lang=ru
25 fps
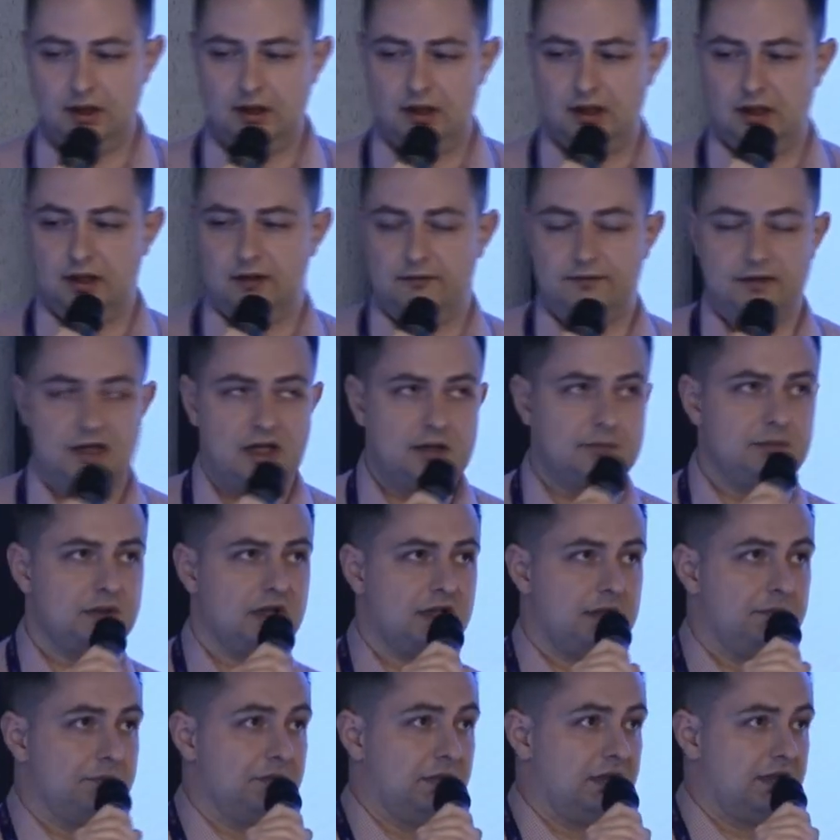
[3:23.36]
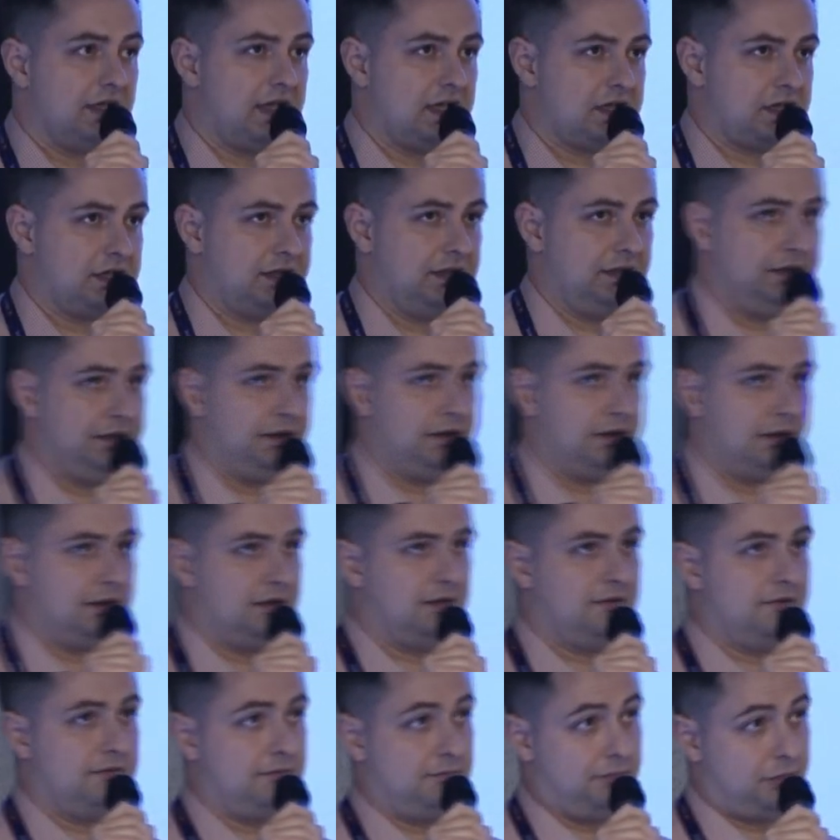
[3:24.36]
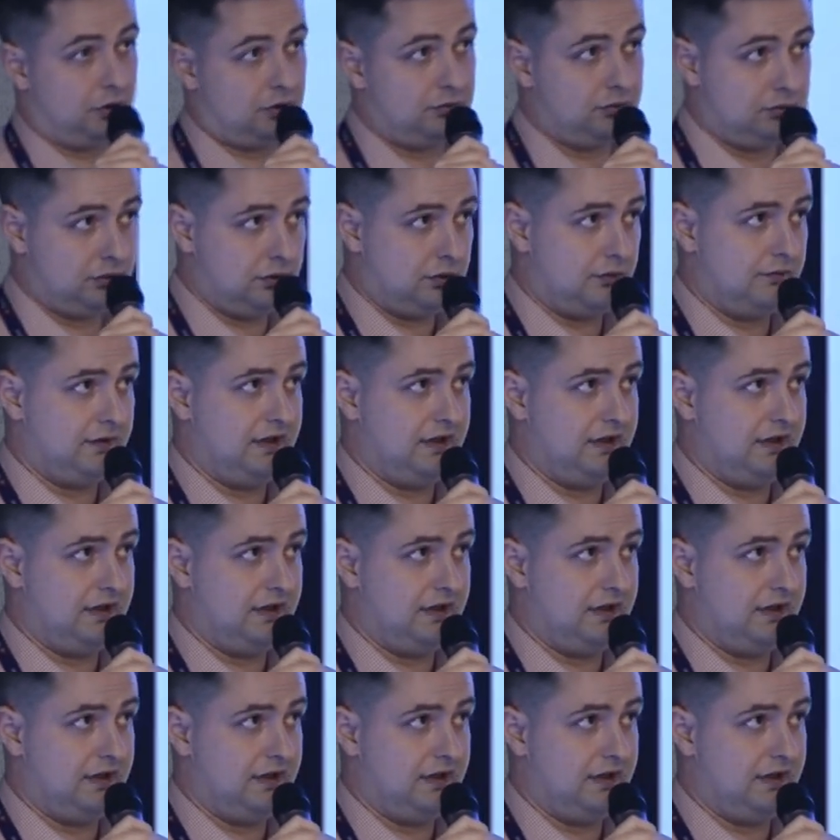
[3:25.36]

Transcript: Флагманом нашей э, продуктовой